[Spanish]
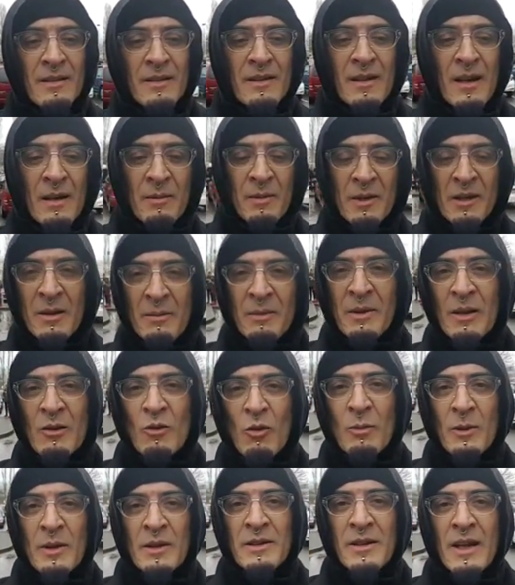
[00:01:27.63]
Terminé mi
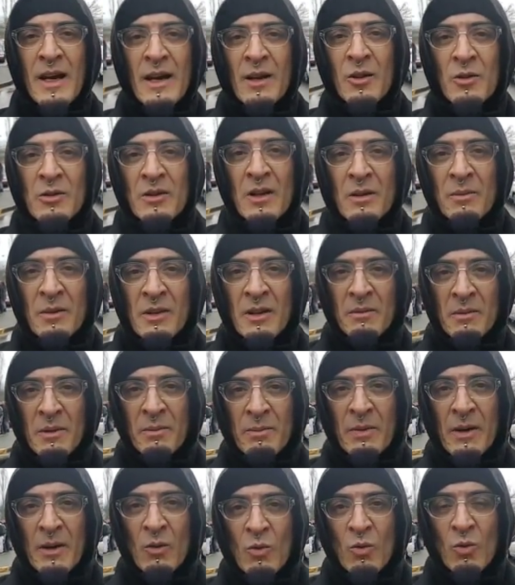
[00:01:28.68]
comentario, terminé mi
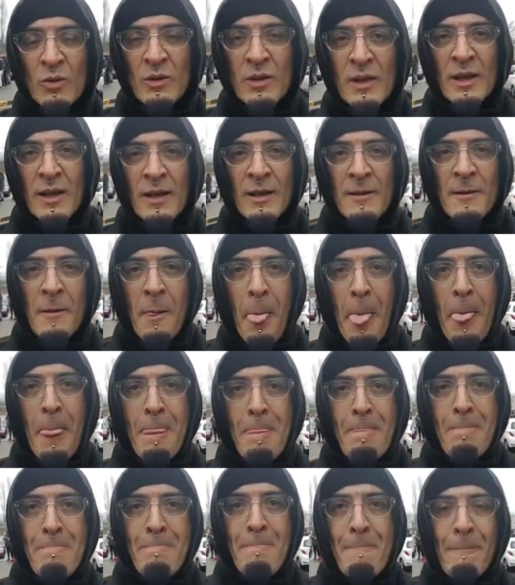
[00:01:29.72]
pregunta.
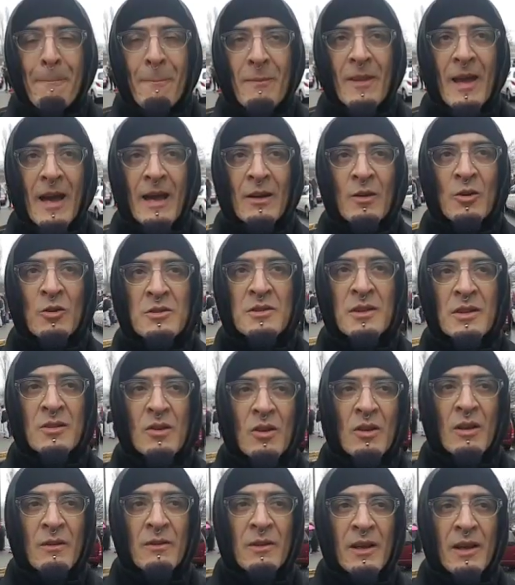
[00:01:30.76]
Anoche
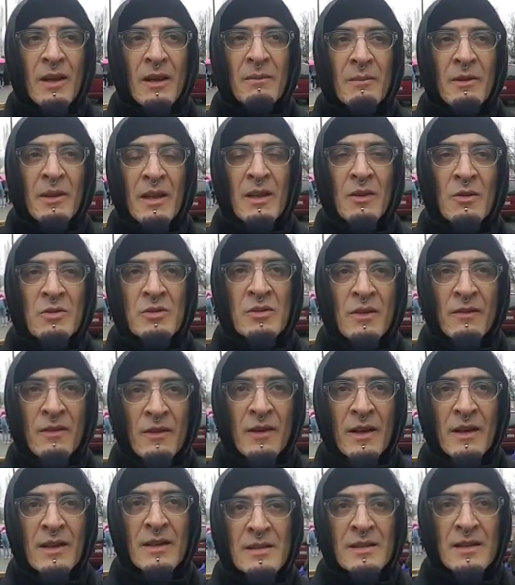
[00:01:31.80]
todavía a la medianoche
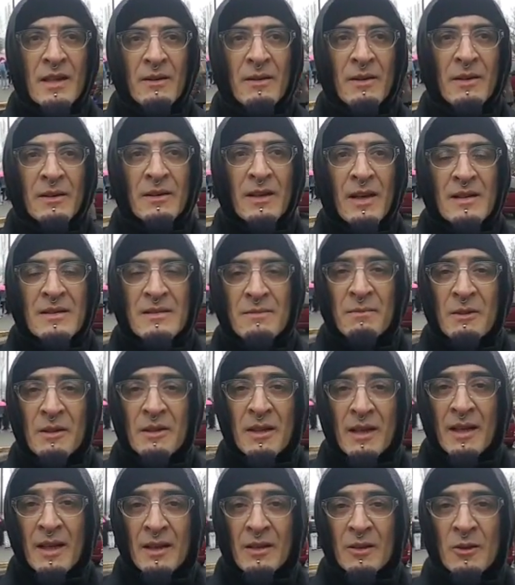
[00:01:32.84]
vi que estaban
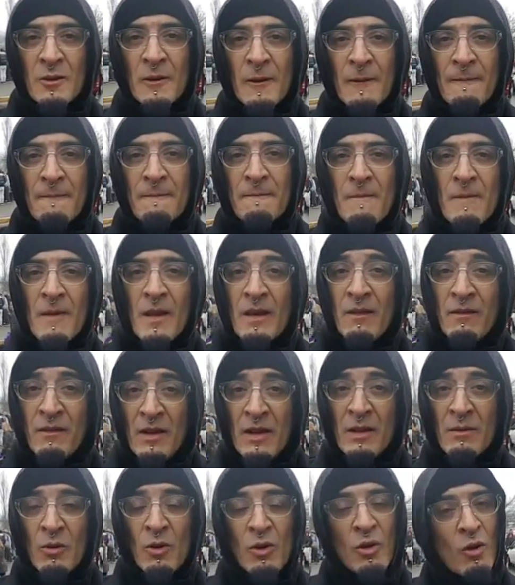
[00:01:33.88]
transmitiendo en
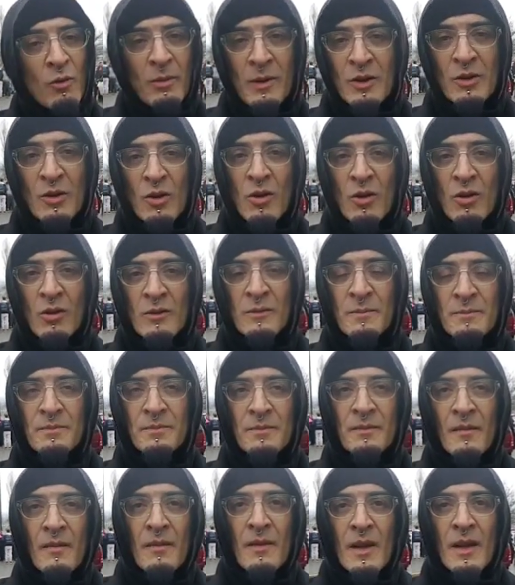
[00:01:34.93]
vivo y lo vi todo.
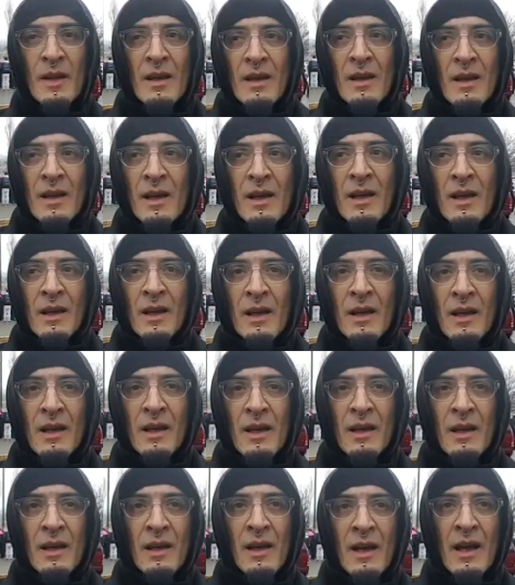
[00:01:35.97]

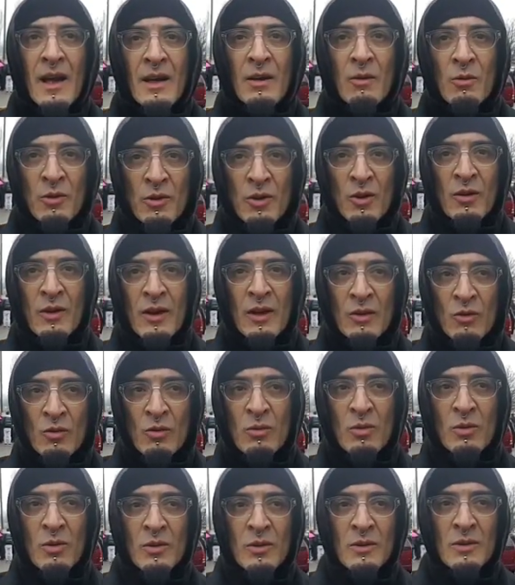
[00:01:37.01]
La reunión que
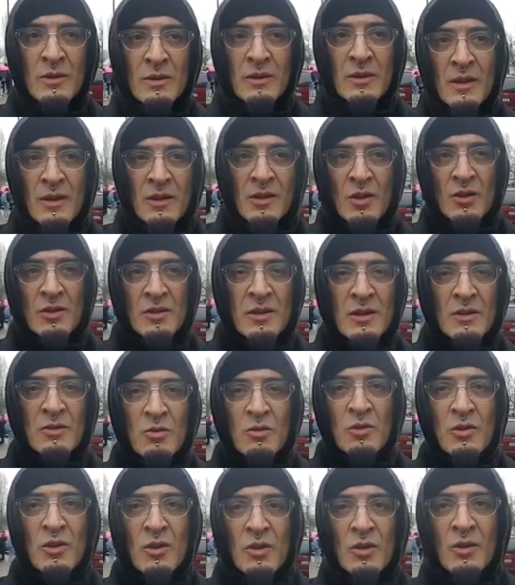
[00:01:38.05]
tuvo Justin
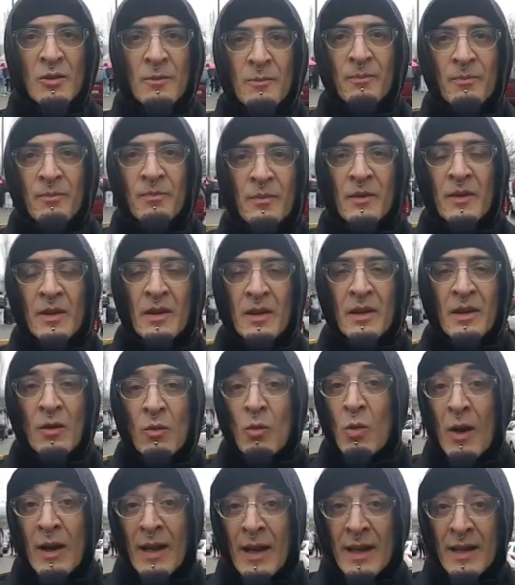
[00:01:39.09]
Trudeau,
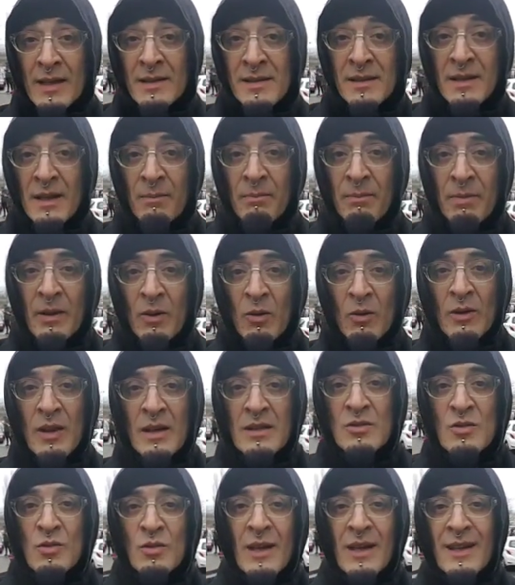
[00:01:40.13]
igual a esta, pero en la
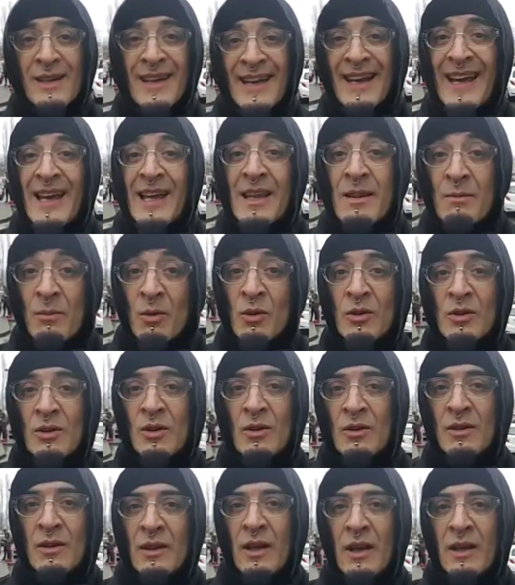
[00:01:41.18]
ciudad de
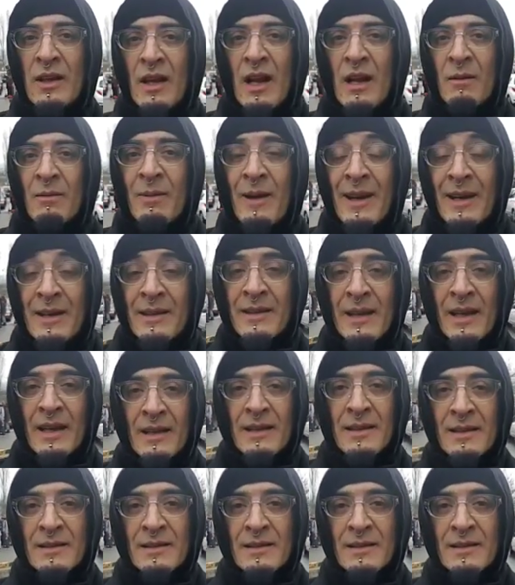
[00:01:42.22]
Edmonton, en Alberta,